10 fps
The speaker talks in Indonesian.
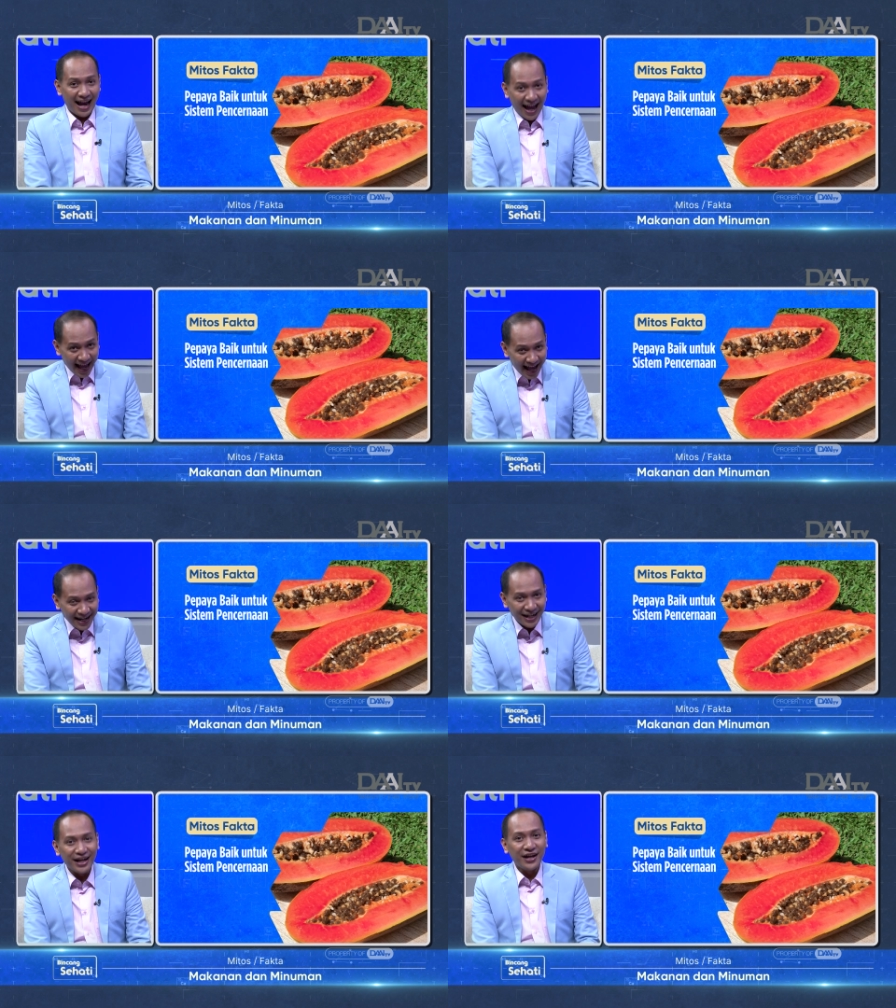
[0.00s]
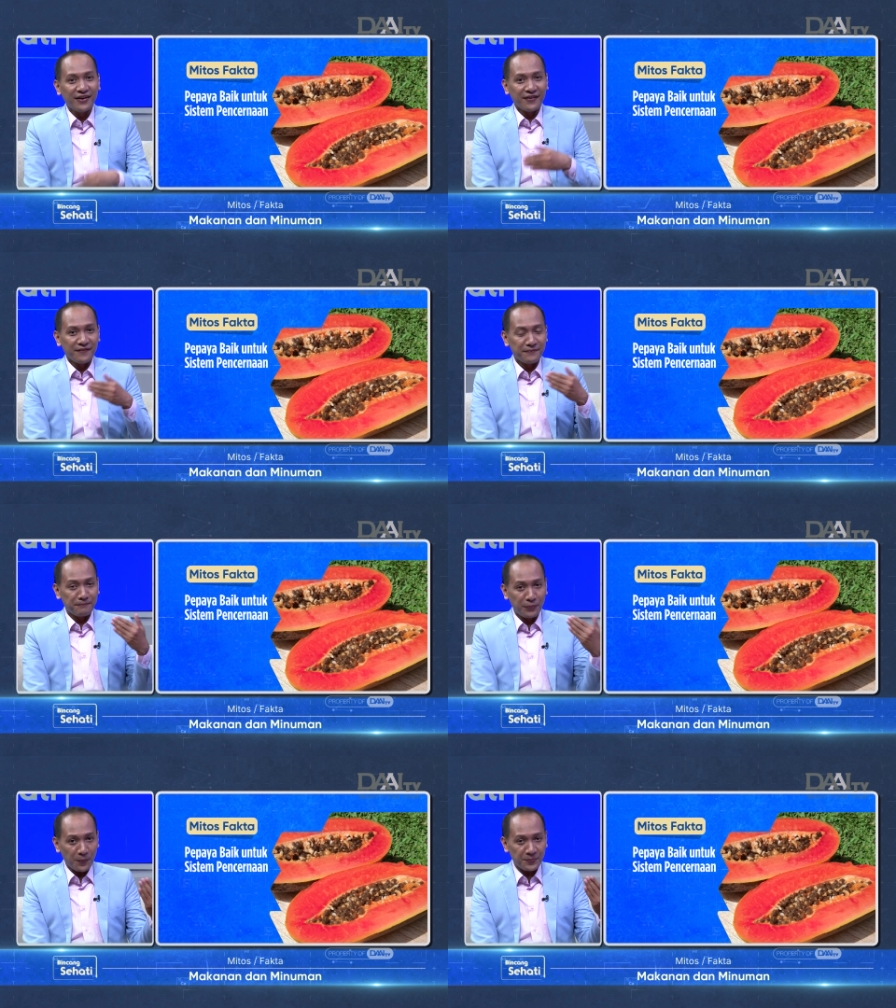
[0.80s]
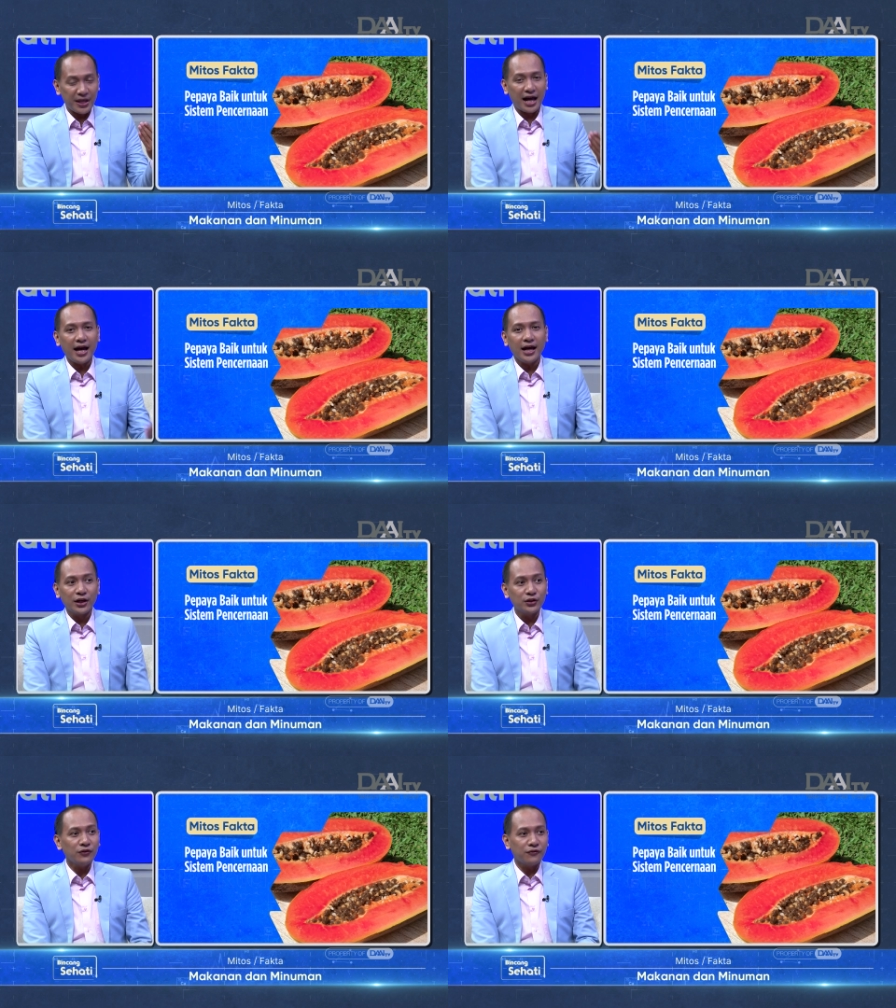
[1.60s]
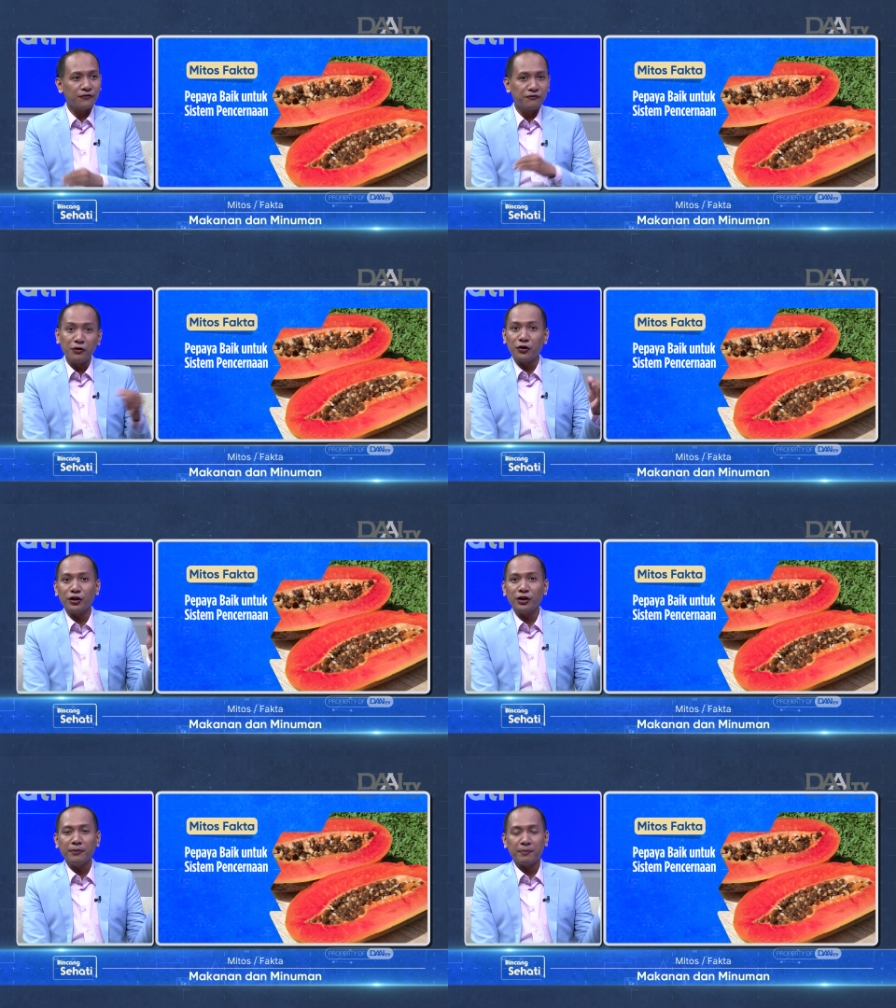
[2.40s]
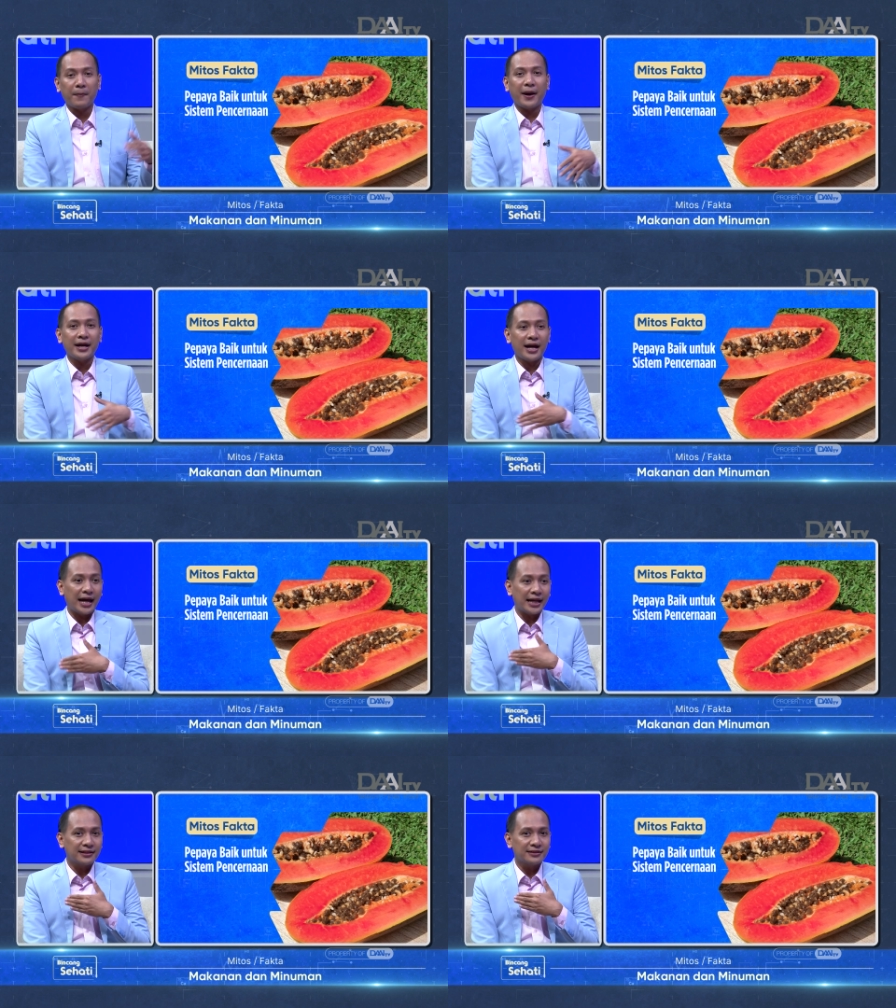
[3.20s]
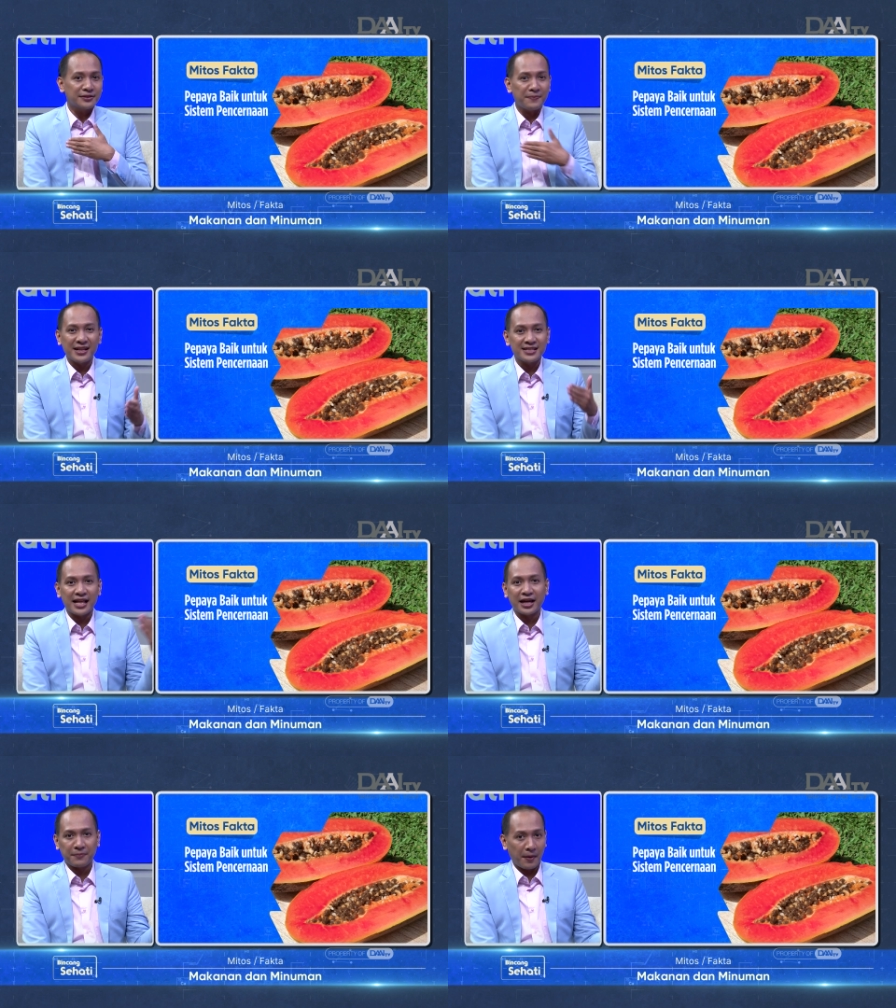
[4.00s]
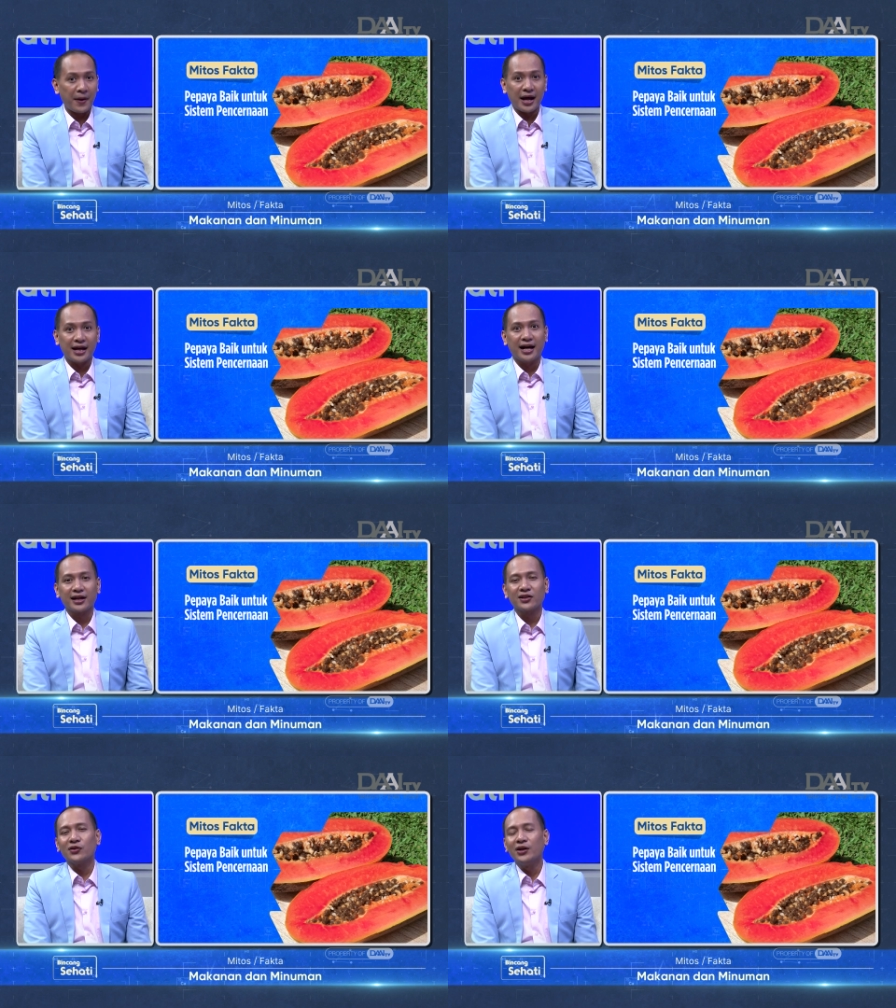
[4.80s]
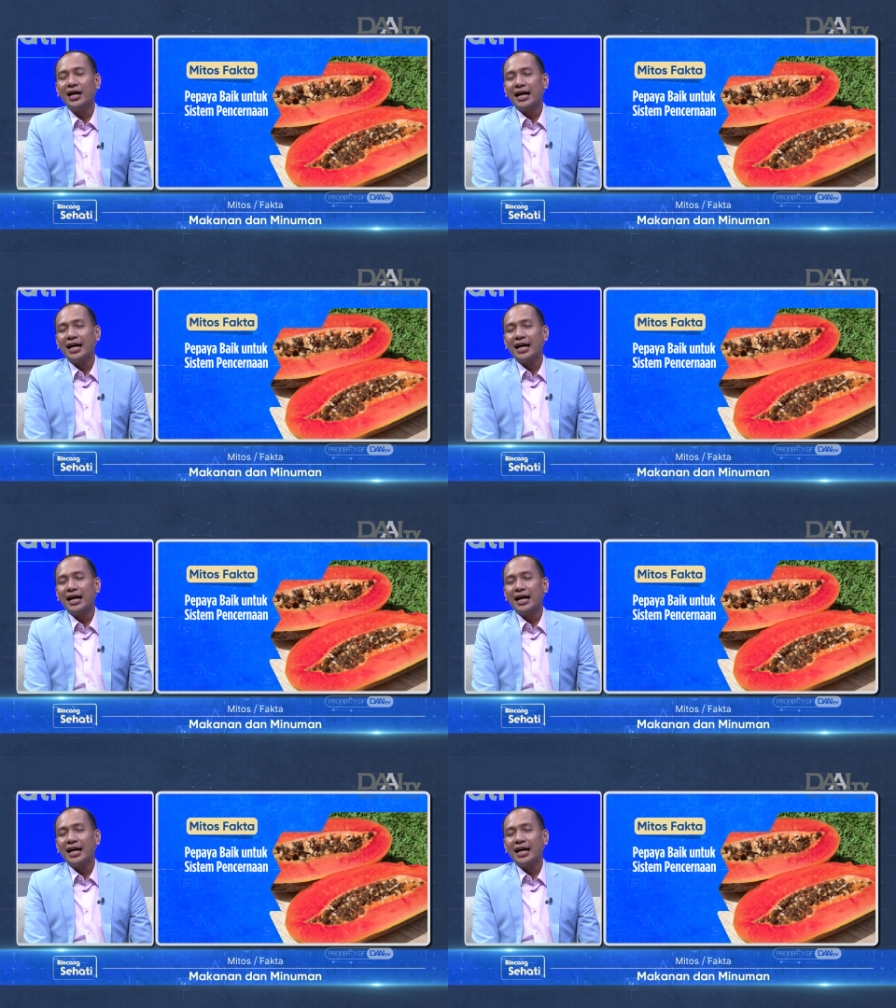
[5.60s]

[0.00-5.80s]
dan pupnya itu full papaya and smells like papaya gitu.